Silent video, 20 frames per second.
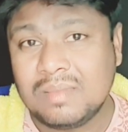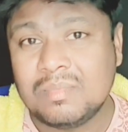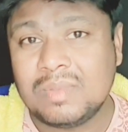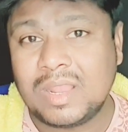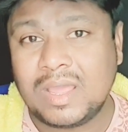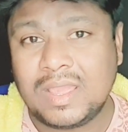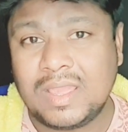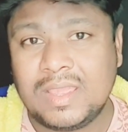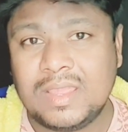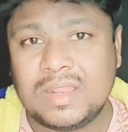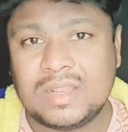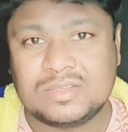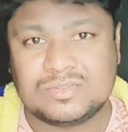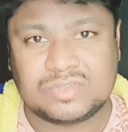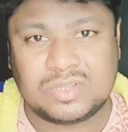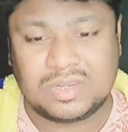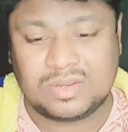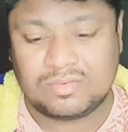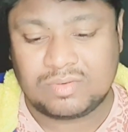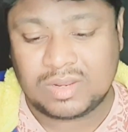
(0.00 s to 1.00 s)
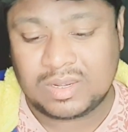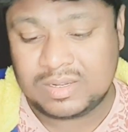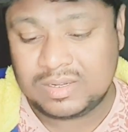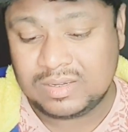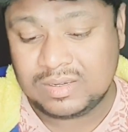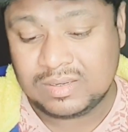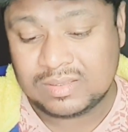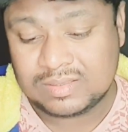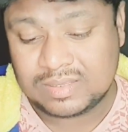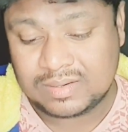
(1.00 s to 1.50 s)
मिला है राजस्थान
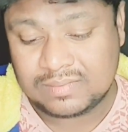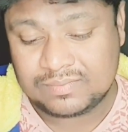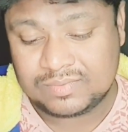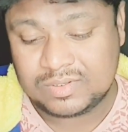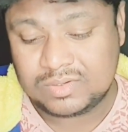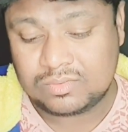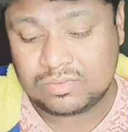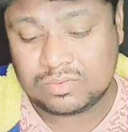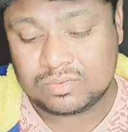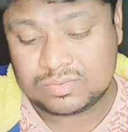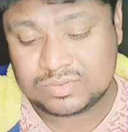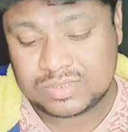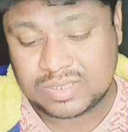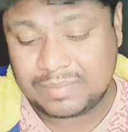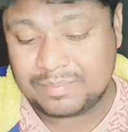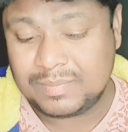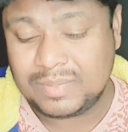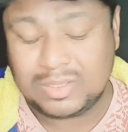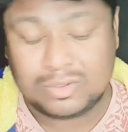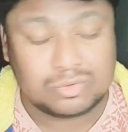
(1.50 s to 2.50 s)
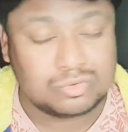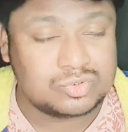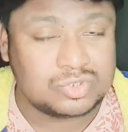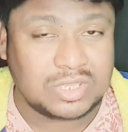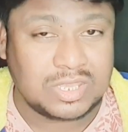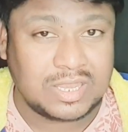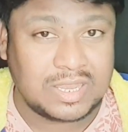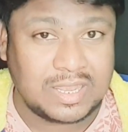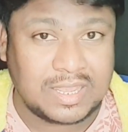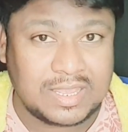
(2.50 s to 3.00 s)
यूनाइटेड की तरफ से उनको सब में यूज़
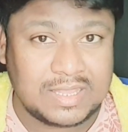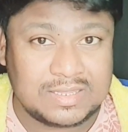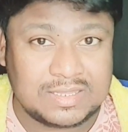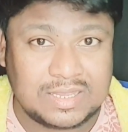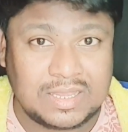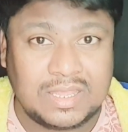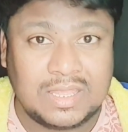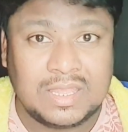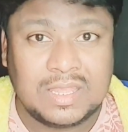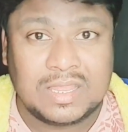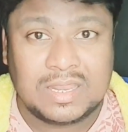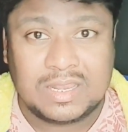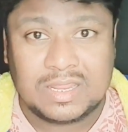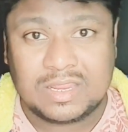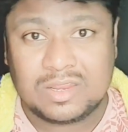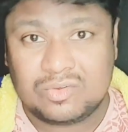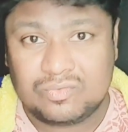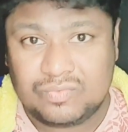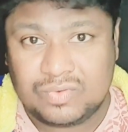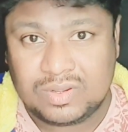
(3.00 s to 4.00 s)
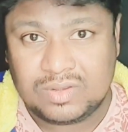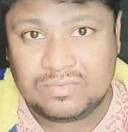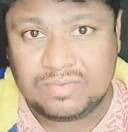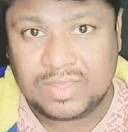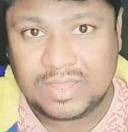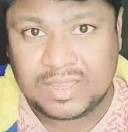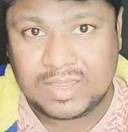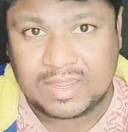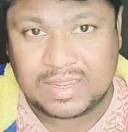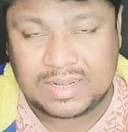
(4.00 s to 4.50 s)
किया गया था लेकिन फिर
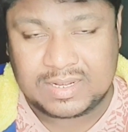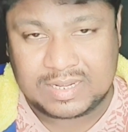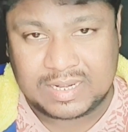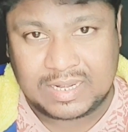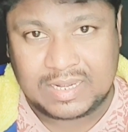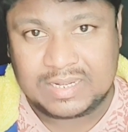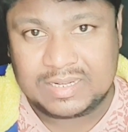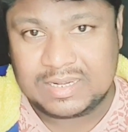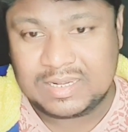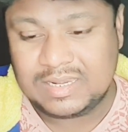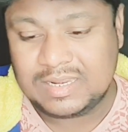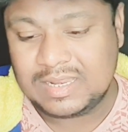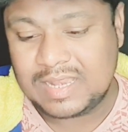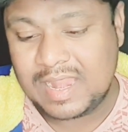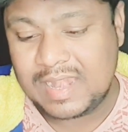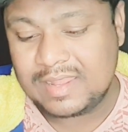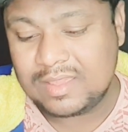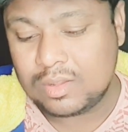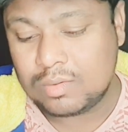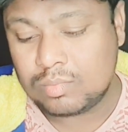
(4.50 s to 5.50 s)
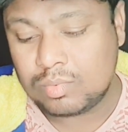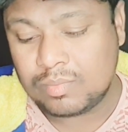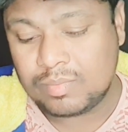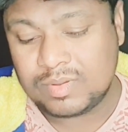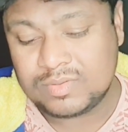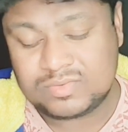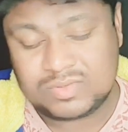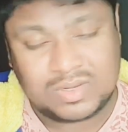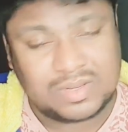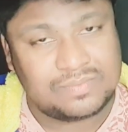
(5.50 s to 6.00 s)
भी एक टैलेंटेड खिलाड़ी और
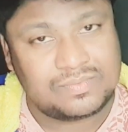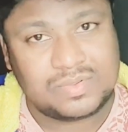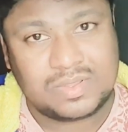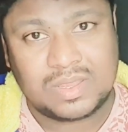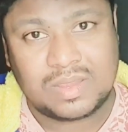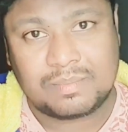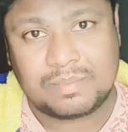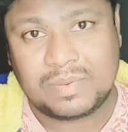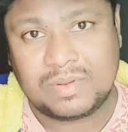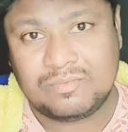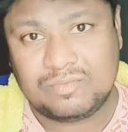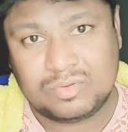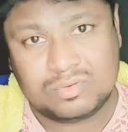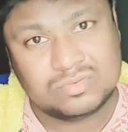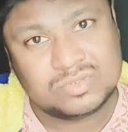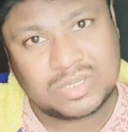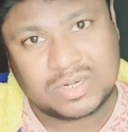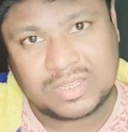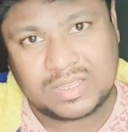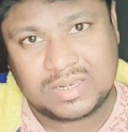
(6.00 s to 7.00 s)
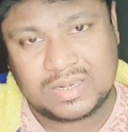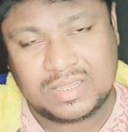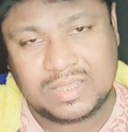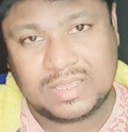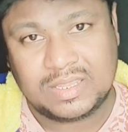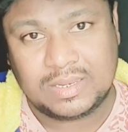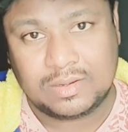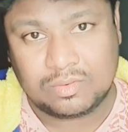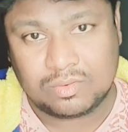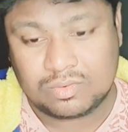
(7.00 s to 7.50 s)
मुंबई सिटी से अपने फ्यूचर के
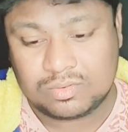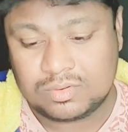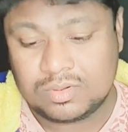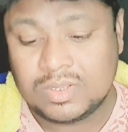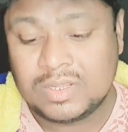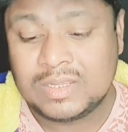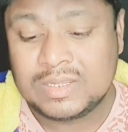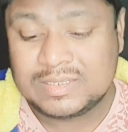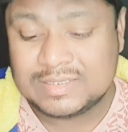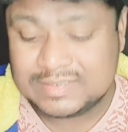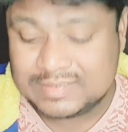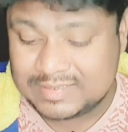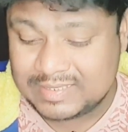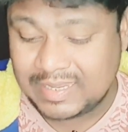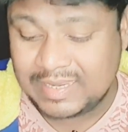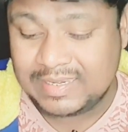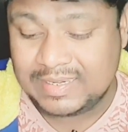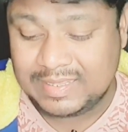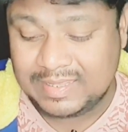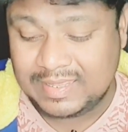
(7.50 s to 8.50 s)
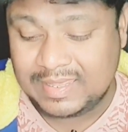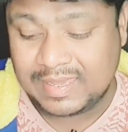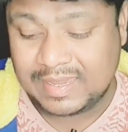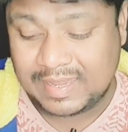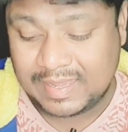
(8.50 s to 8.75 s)
लिए इनको साइन किया